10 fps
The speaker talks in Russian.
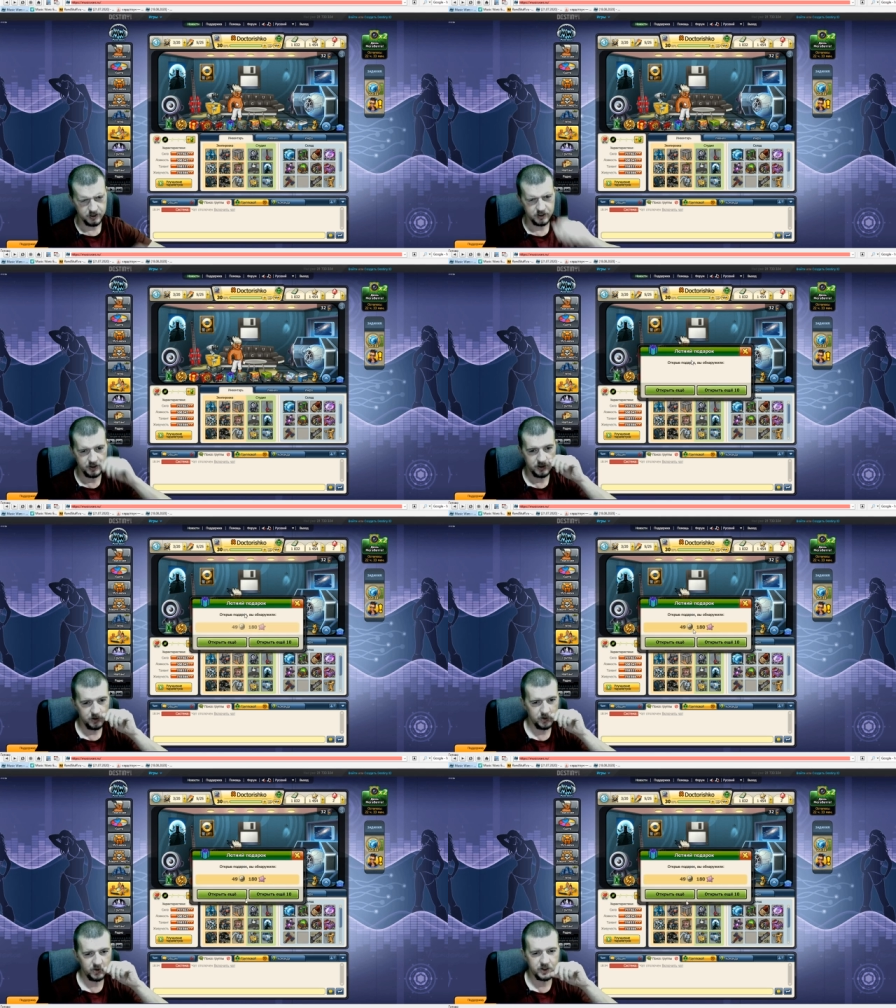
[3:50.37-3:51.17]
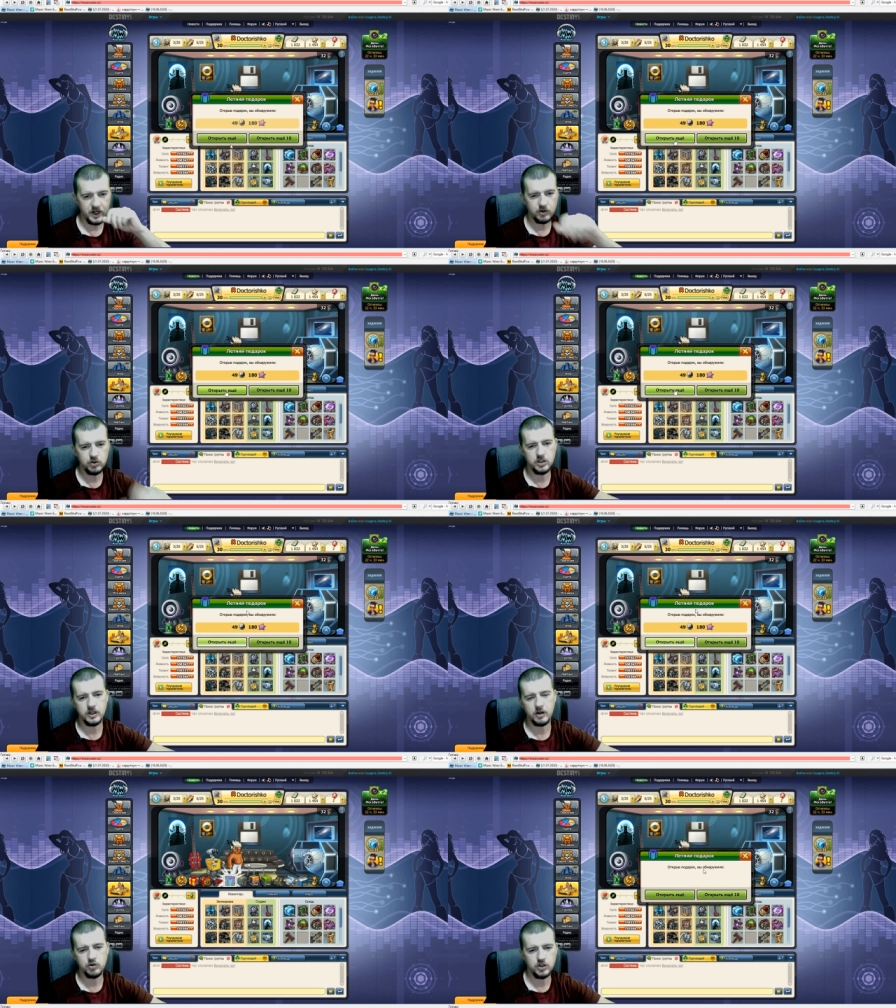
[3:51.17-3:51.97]
Ну, следующий,
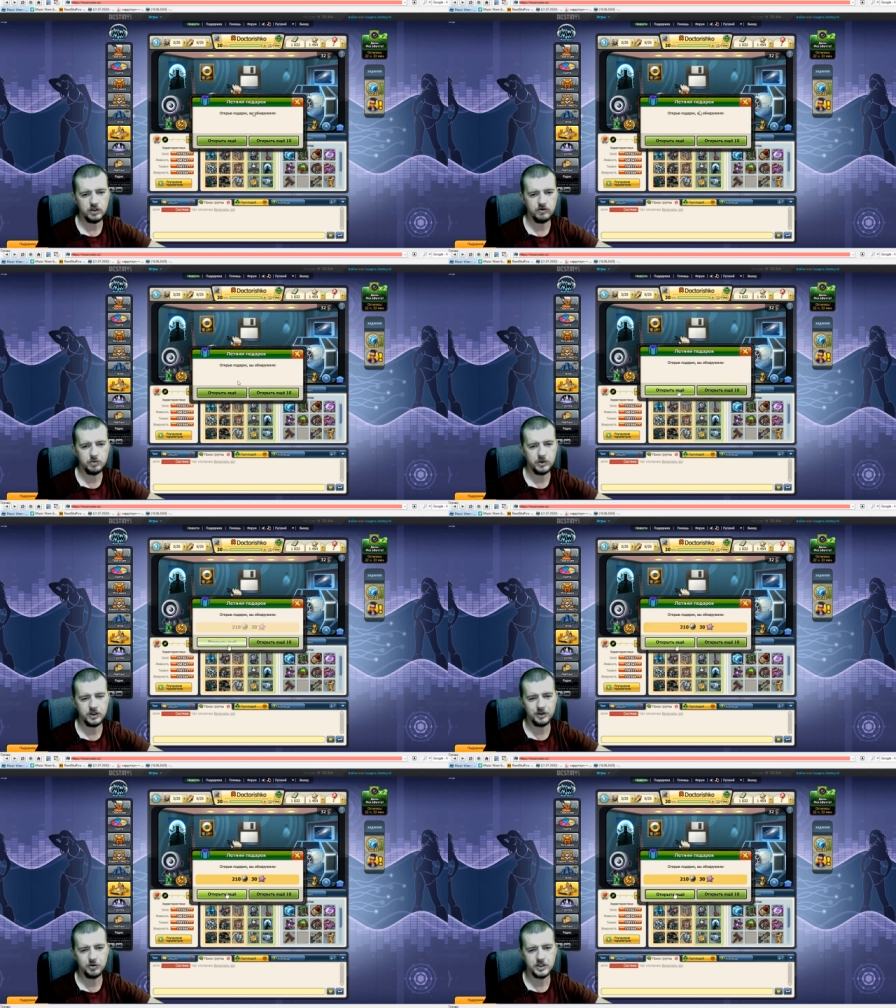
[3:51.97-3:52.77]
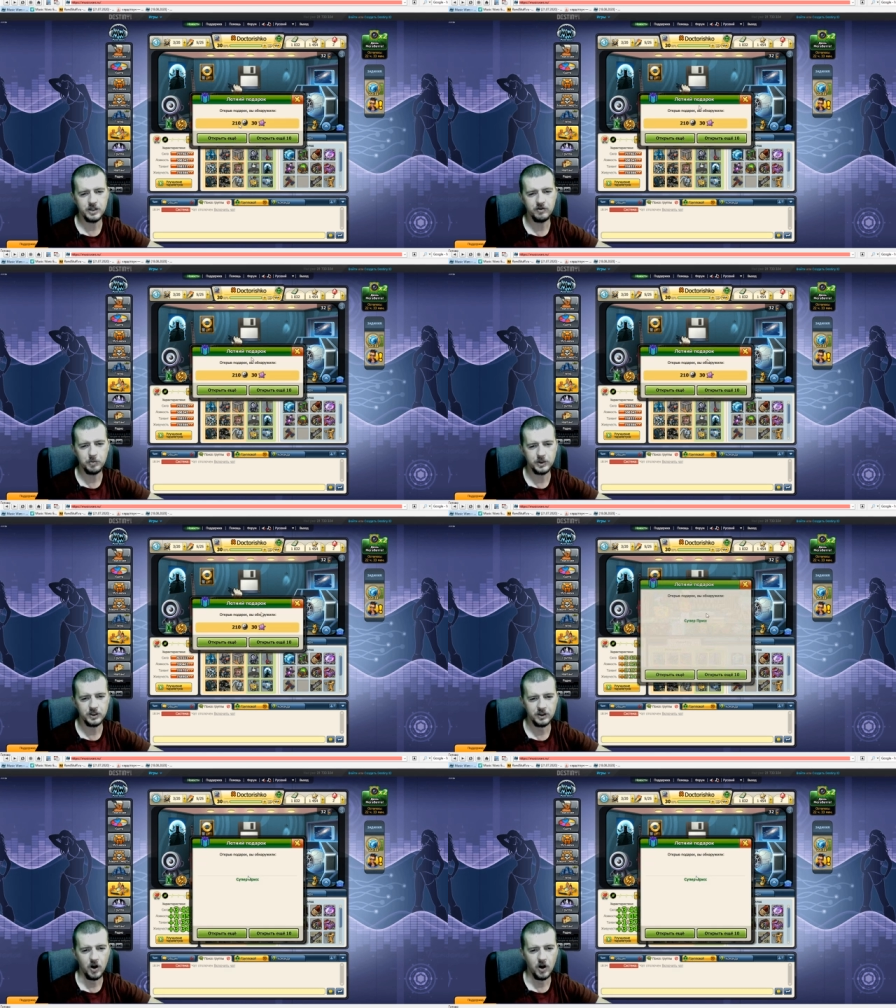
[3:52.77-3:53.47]
короче, не выпадет. Но если выпадет, я...